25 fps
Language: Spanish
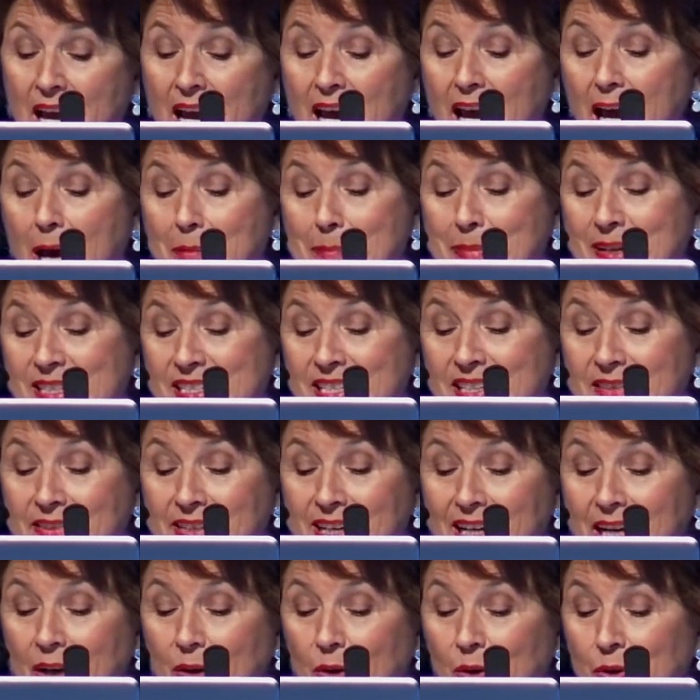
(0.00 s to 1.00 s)
A de
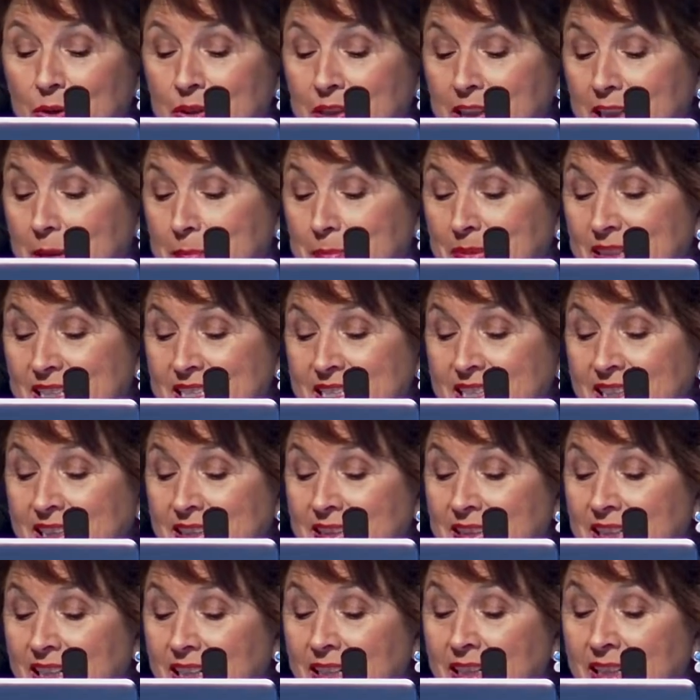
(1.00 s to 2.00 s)
Aragón
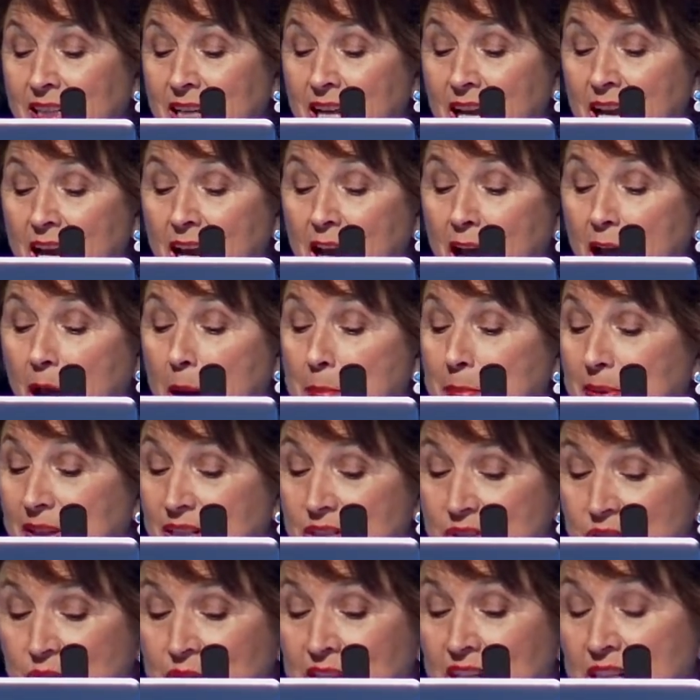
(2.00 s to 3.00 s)
representa a
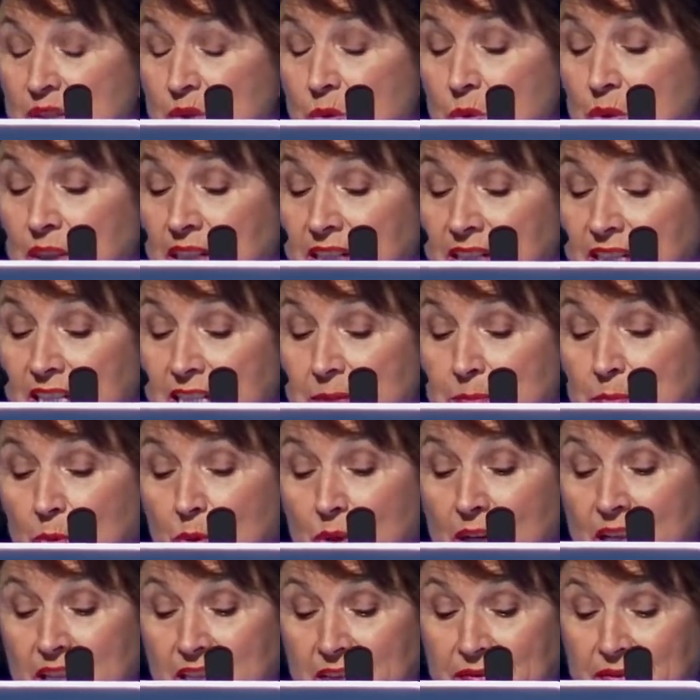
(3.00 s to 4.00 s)
personas unidas por
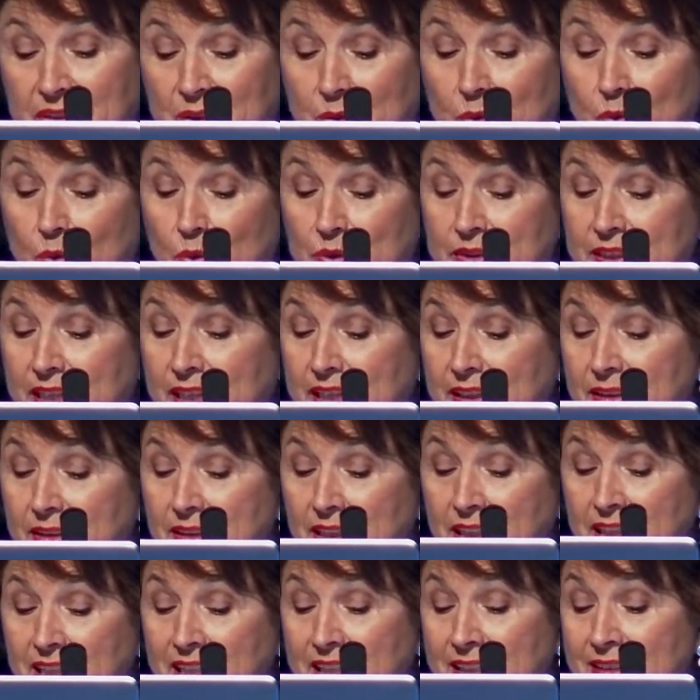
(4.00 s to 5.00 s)
la dificultad
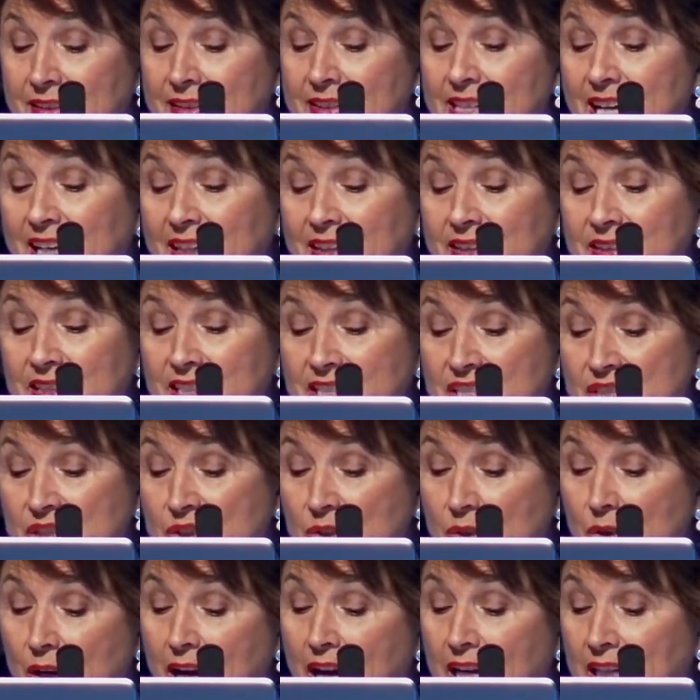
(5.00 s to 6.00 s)
de
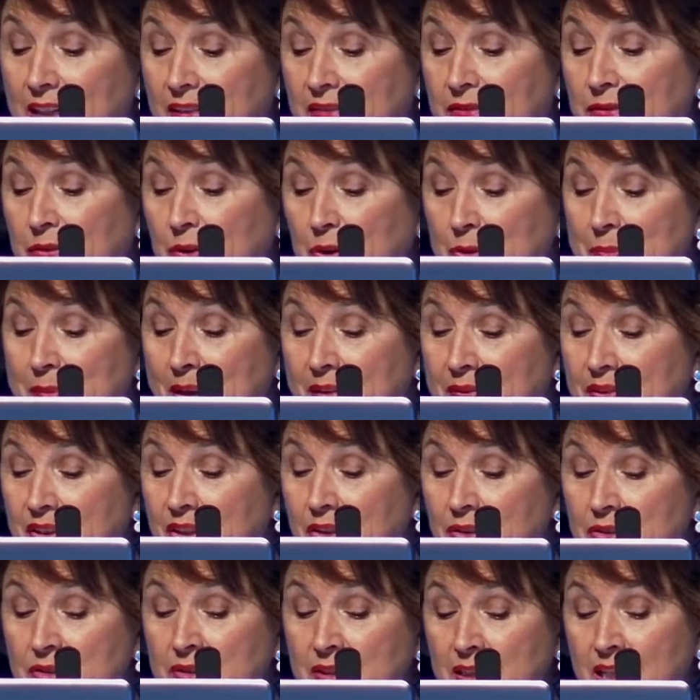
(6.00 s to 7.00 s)
acceso a la
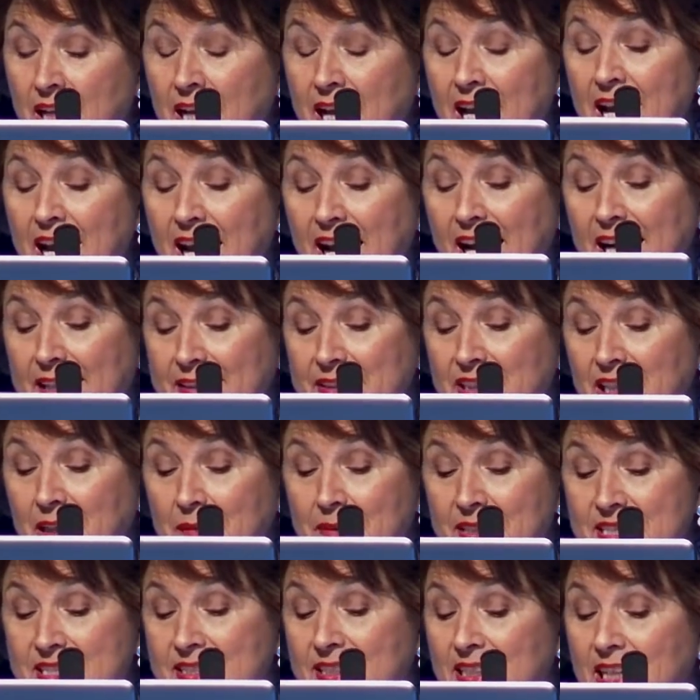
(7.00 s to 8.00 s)
información a
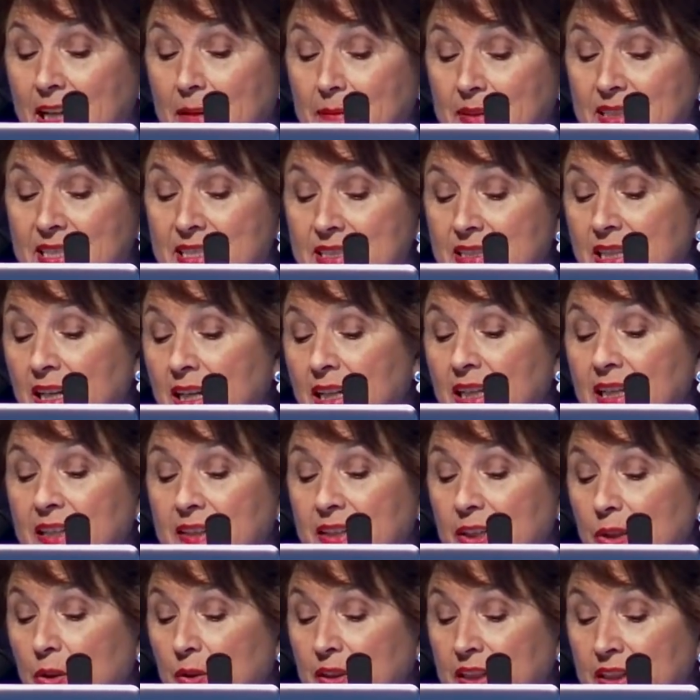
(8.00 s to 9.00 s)
través de la vista y
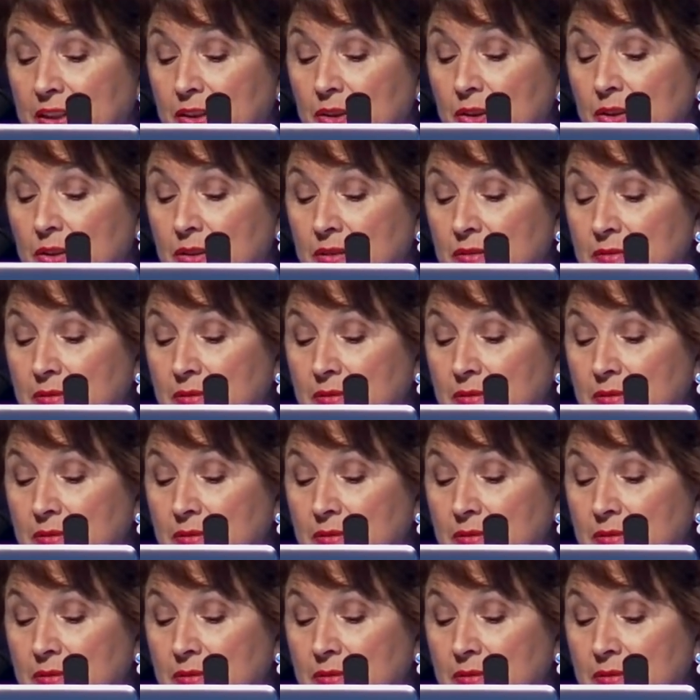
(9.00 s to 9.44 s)
del oído,